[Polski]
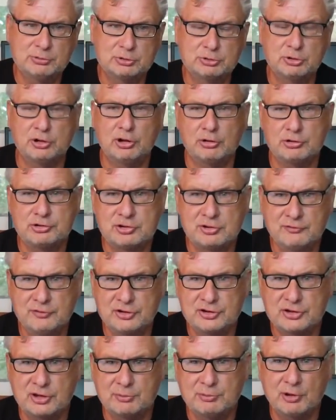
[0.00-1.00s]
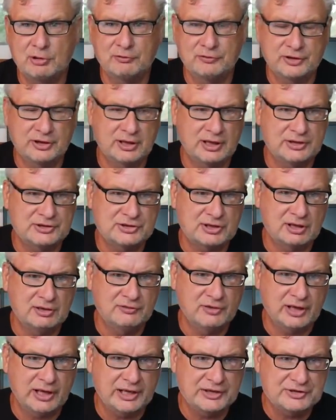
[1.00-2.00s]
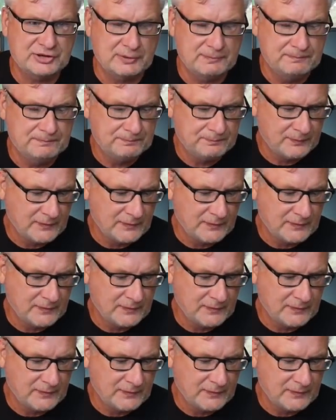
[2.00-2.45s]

który oczywiście miał wygrać z Alvarezem.